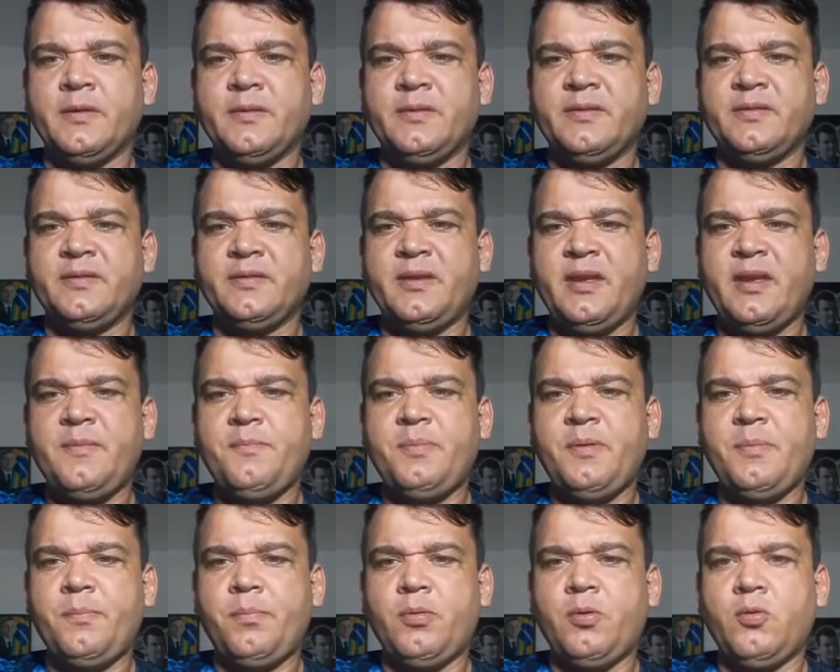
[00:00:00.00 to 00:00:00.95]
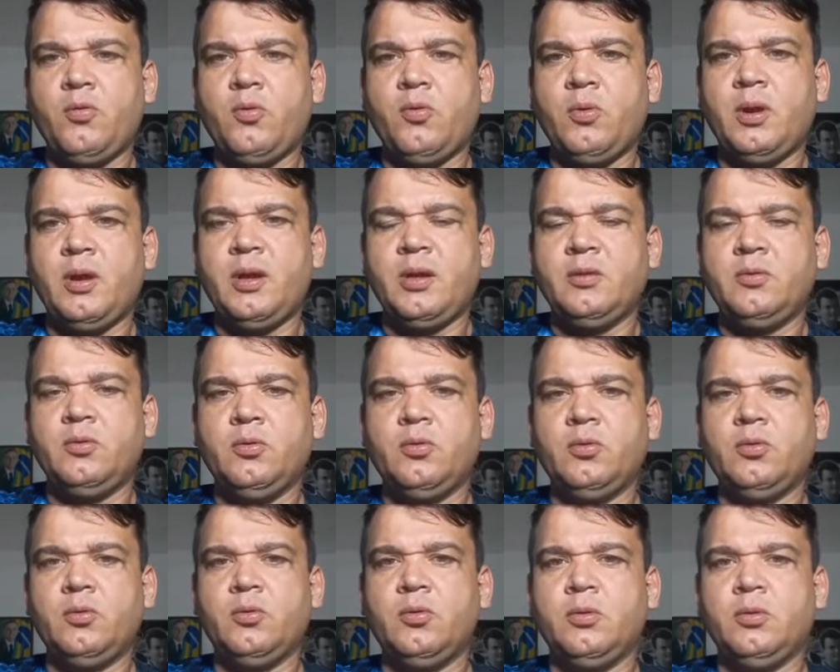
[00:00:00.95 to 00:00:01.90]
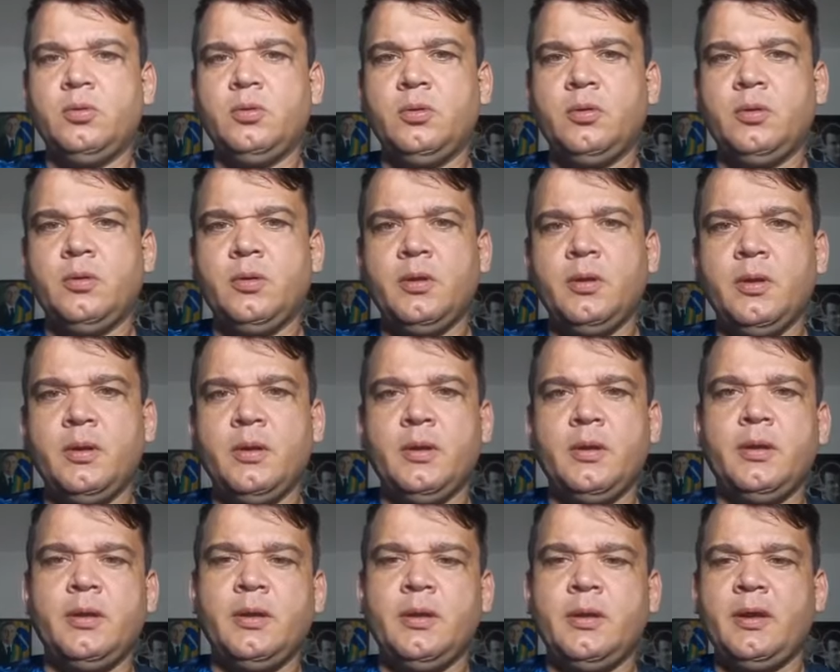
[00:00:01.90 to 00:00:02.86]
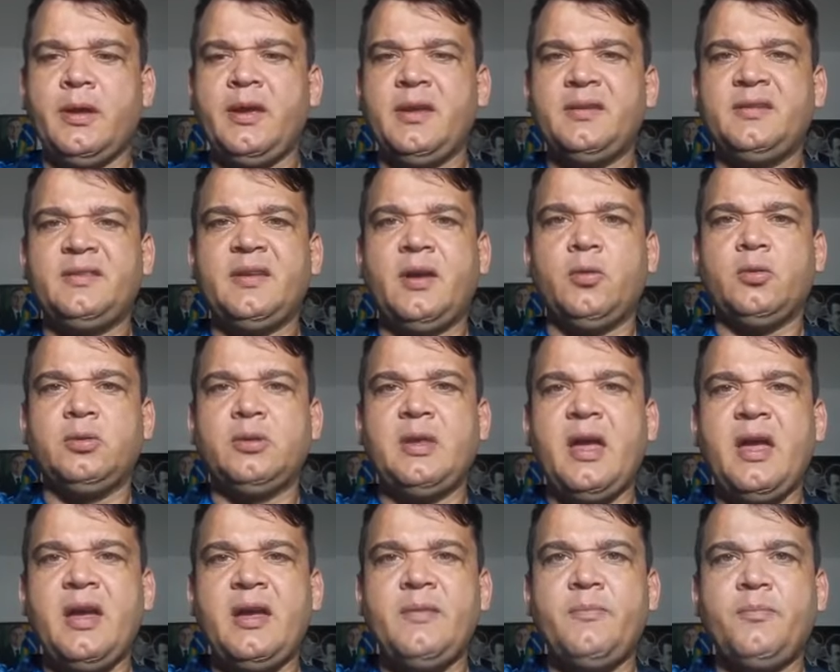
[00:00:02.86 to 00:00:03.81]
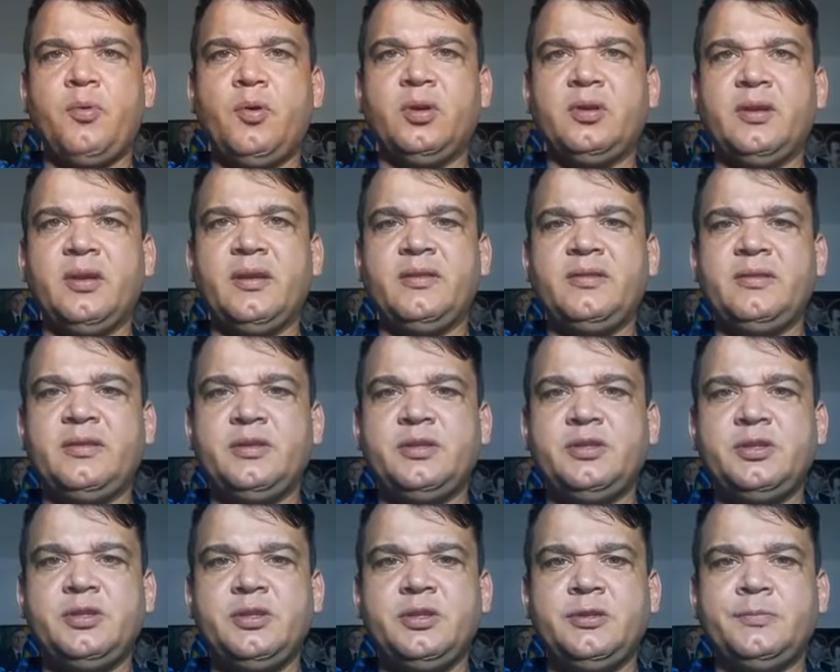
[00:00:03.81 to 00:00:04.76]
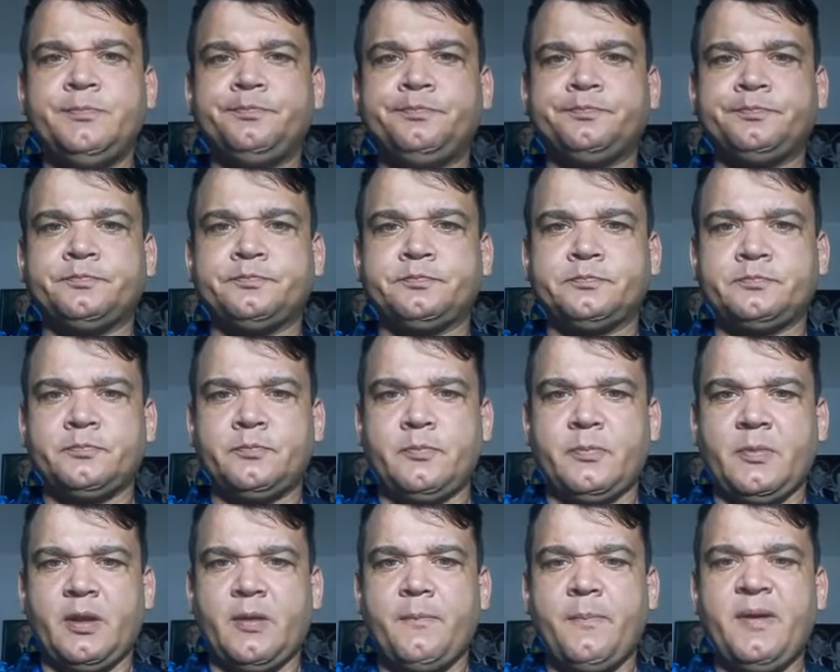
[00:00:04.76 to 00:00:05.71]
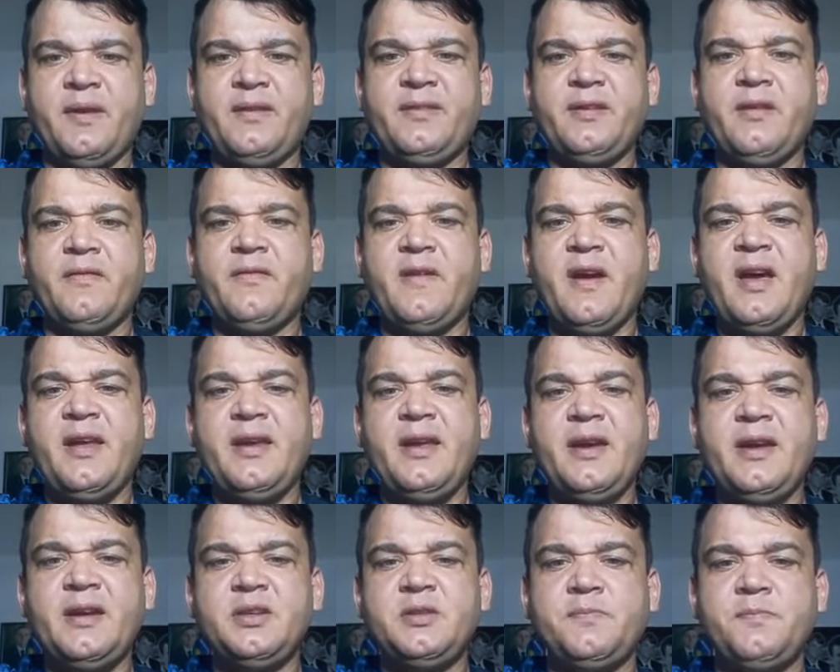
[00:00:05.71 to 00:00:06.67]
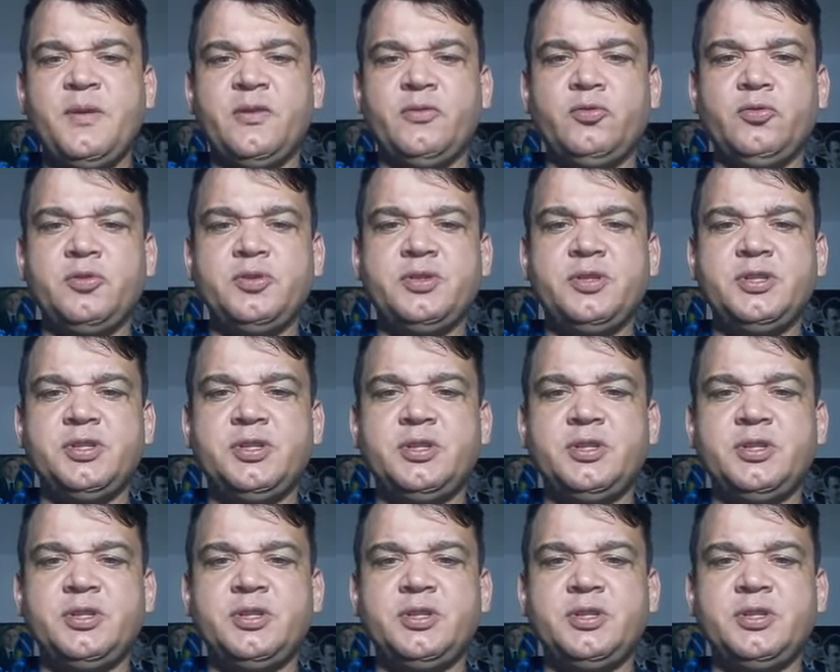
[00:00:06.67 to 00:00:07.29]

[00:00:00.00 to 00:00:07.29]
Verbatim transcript: sempre procurando ressaltar a importância de preservar né, as pessoas que